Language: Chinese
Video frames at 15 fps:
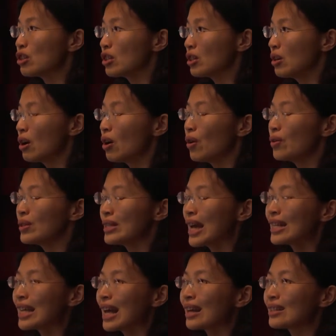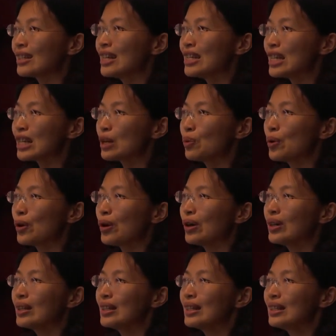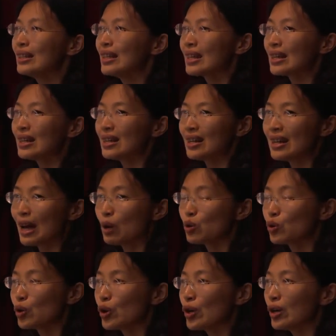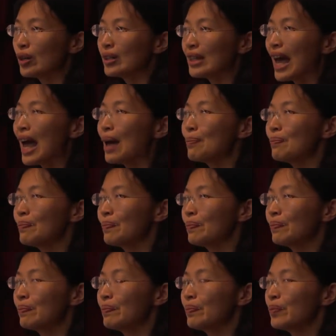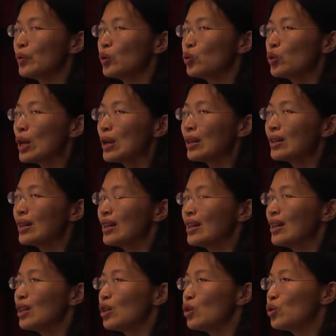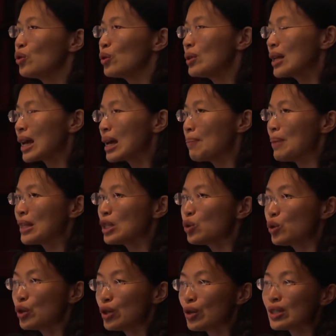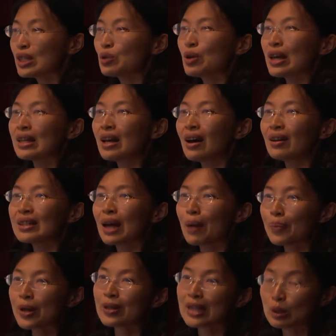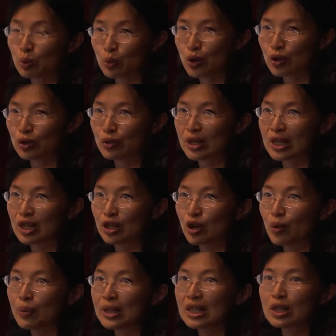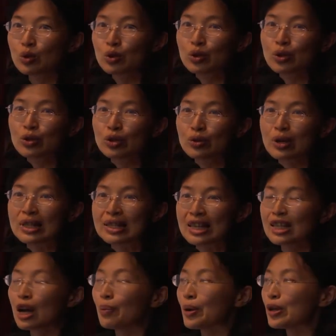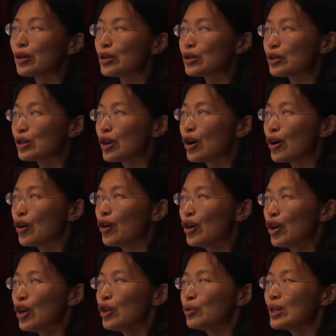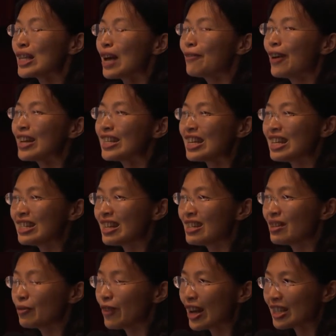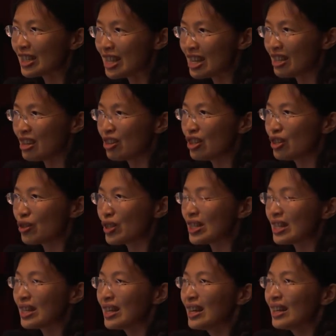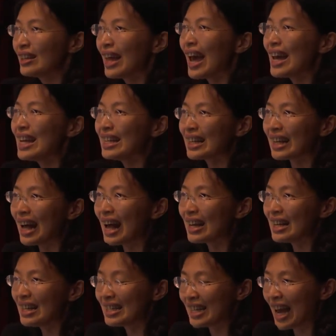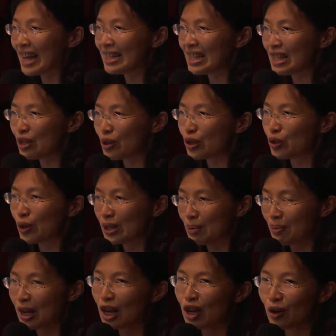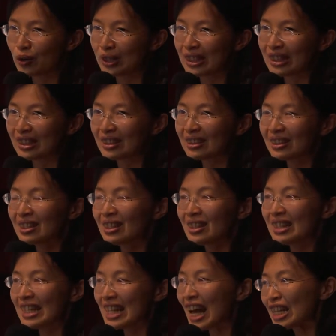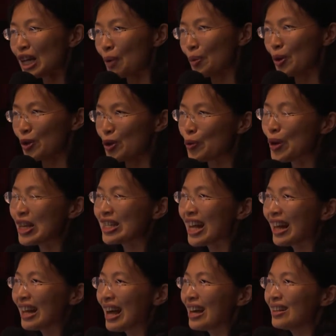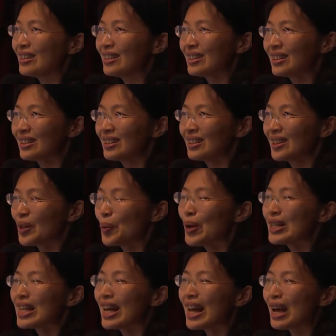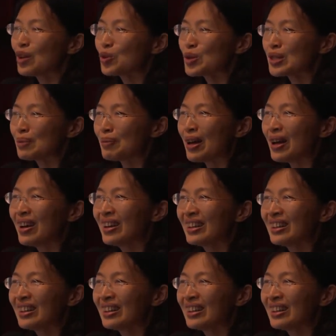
时候，家长曾经跟我那个聊说，他最。是那个每次去幼稚园哈，小朋友在读幼稚园的时候，每次去幼稚园接小朋友的时候，最常发现一件发生的一件事就是，他一刚一踩进幼稚园的门口呢，其他小朋友就围上来了，围上来要做什么？